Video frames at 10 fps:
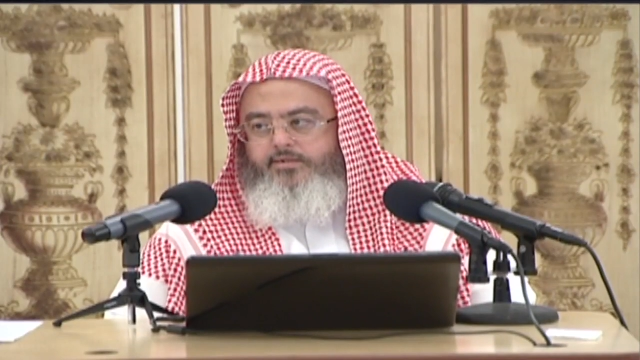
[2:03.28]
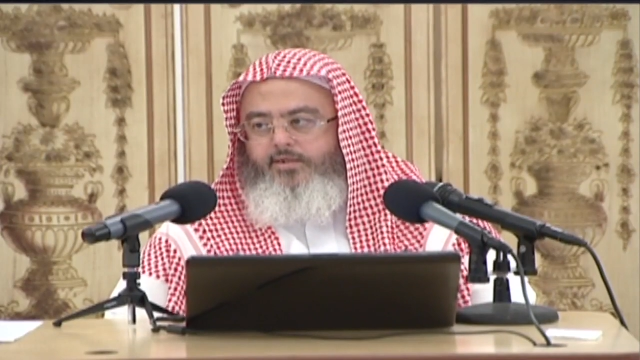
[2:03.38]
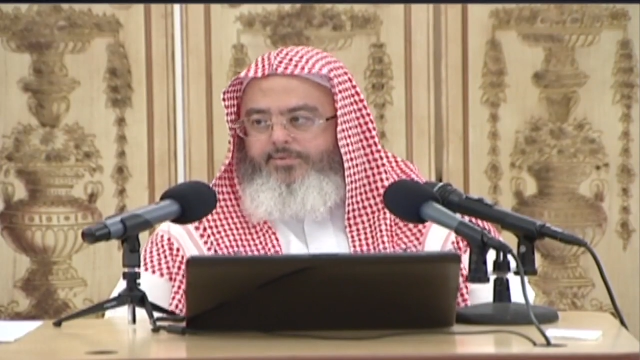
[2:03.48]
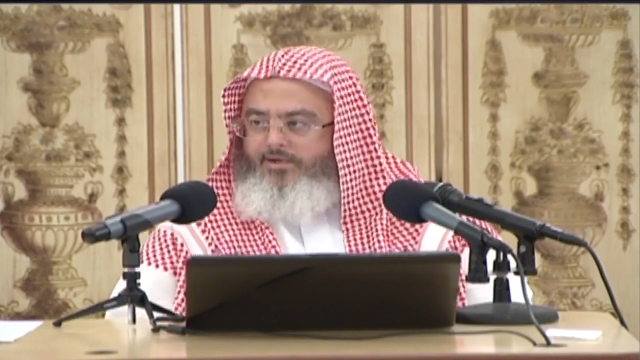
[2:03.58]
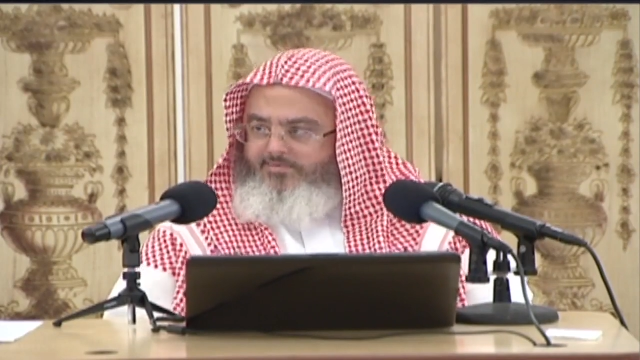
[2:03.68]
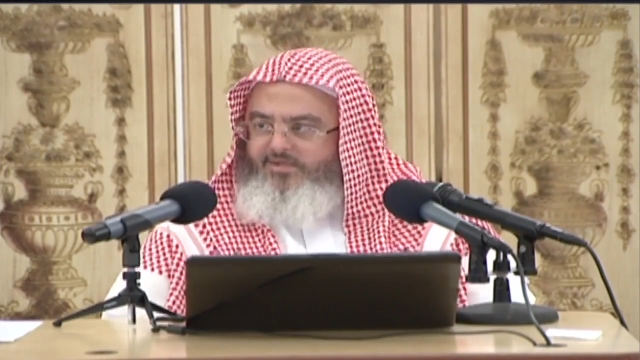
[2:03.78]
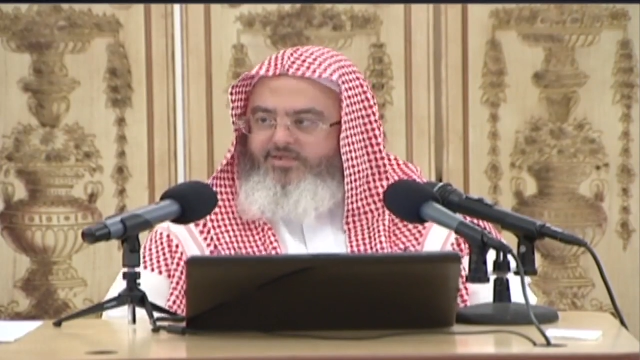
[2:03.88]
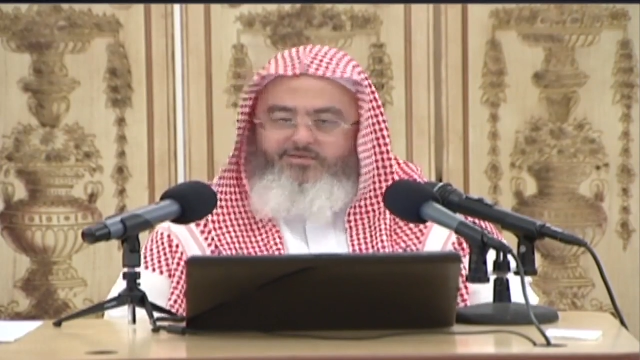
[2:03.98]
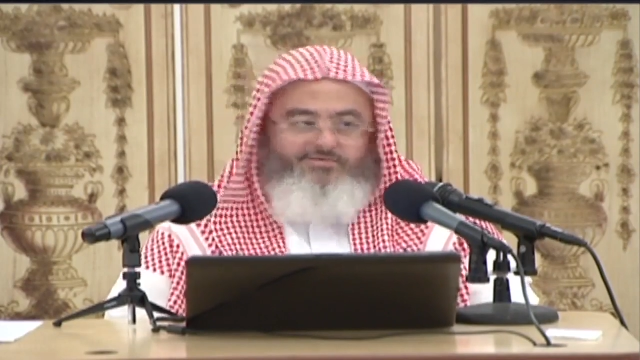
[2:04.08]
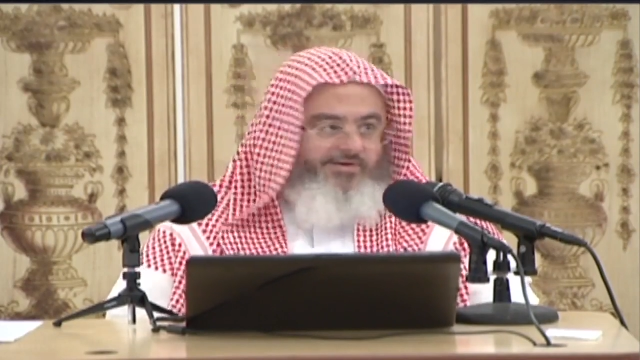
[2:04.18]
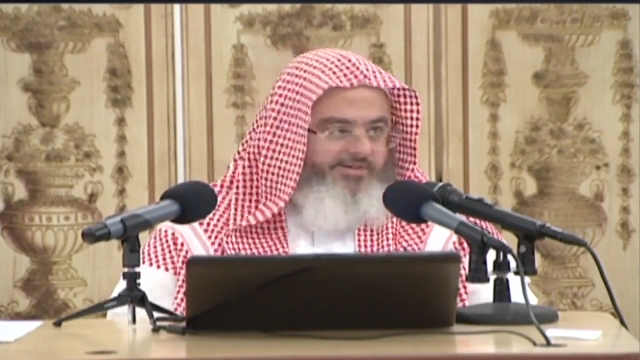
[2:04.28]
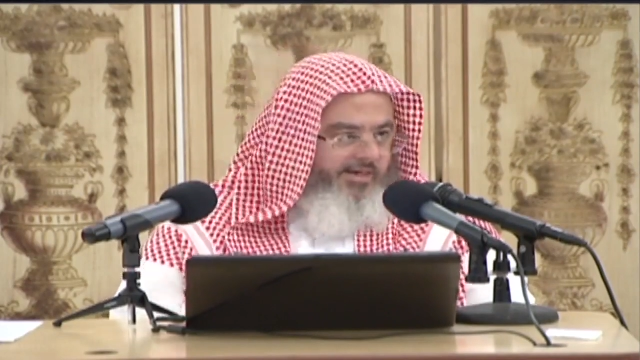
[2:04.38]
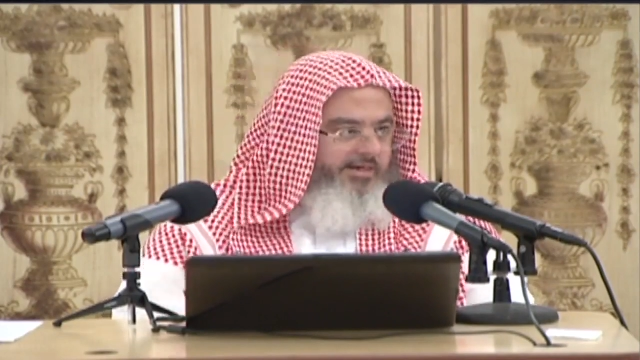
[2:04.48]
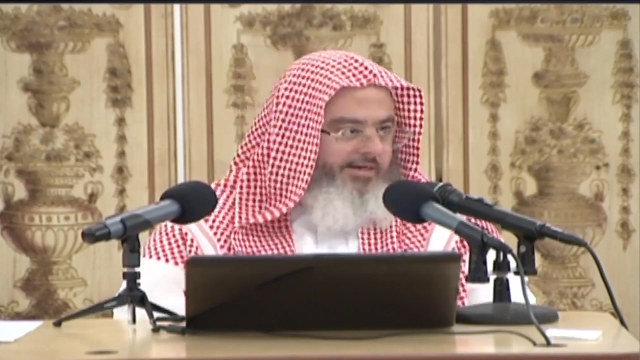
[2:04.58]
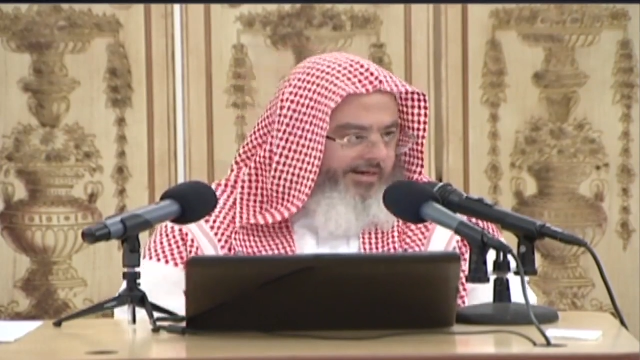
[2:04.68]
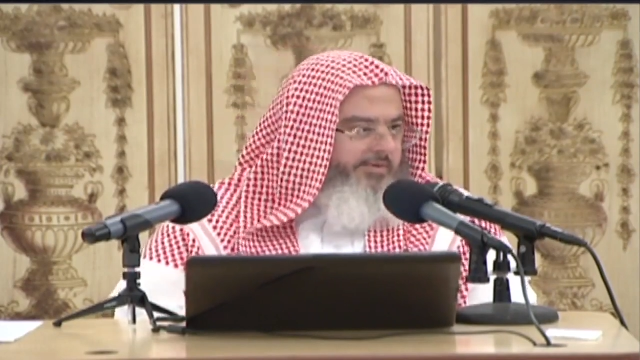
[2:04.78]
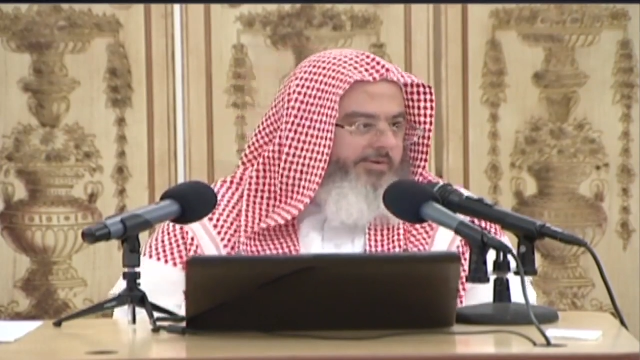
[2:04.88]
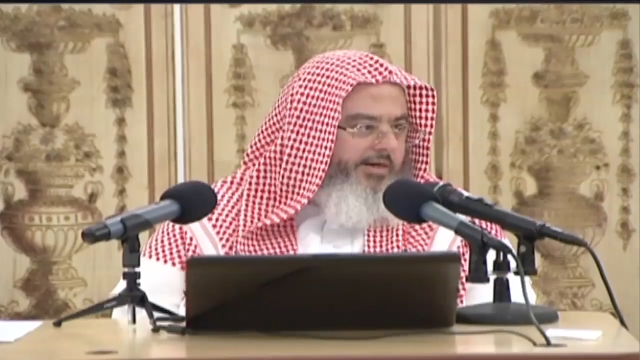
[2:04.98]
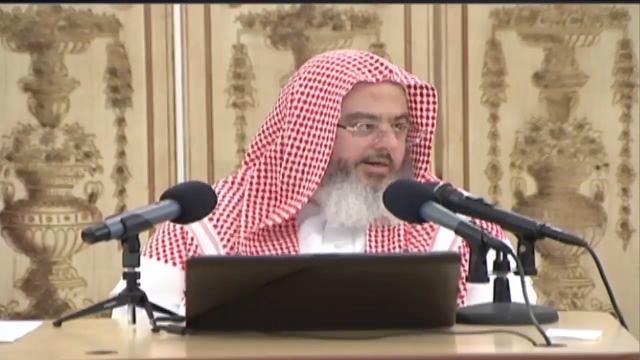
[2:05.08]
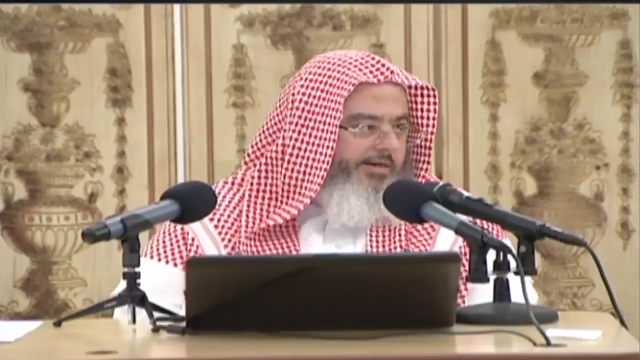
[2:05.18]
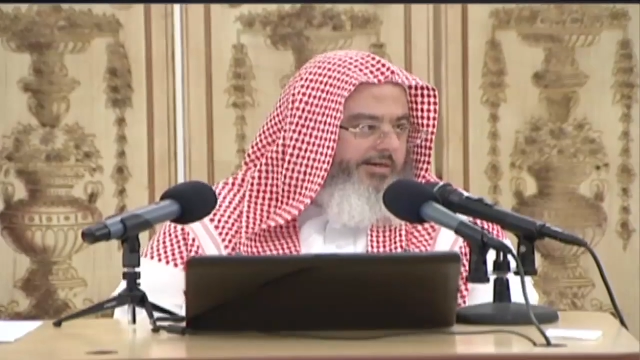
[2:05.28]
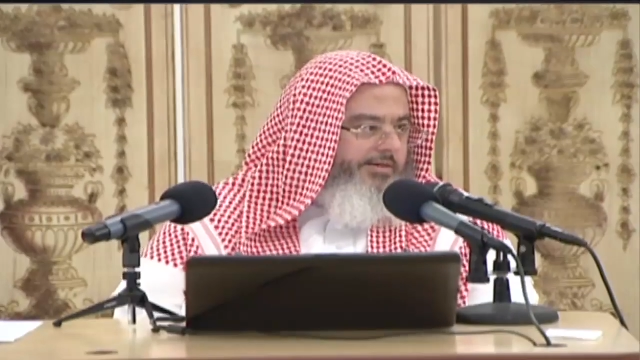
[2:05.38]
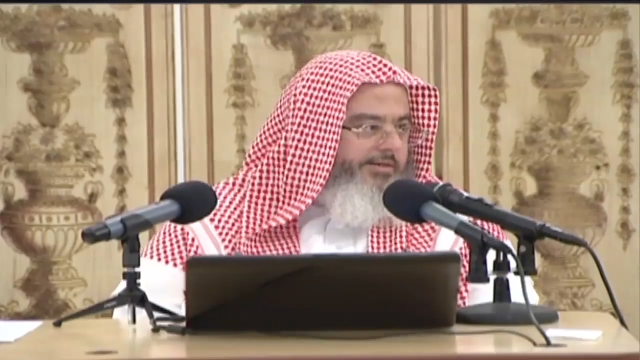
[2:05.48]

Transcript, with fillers: طبعا الميت في الجنة له أهل